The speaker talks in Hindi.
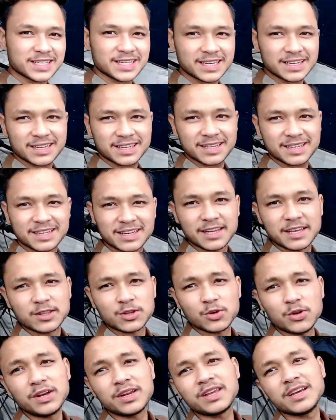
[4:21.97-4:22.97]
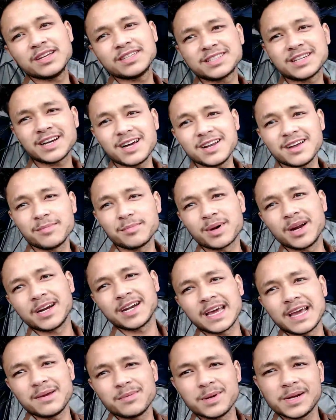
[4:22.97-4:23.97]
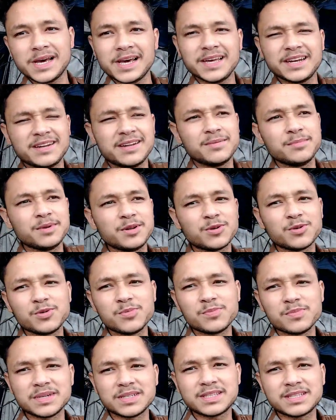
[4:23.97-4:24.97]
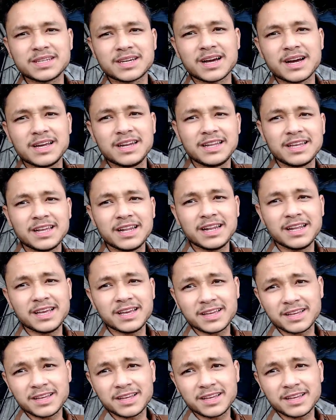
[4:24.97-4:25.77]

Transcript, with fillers: से तो इनकी आजकल हम खटाई बना रहे हैं बिल्कुल मस्त खाने के लिए